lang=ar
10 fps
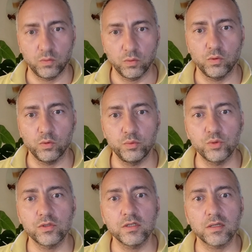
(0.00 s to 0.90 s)

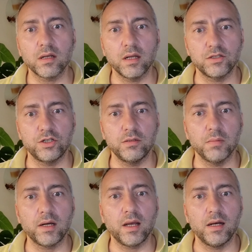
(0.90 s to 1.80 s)
وبجوز يصل لشيء
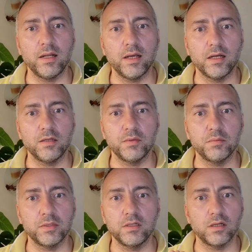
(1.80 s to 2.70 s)
مرحلة يعني
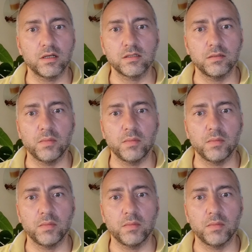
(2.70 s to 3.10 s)
بالدراسة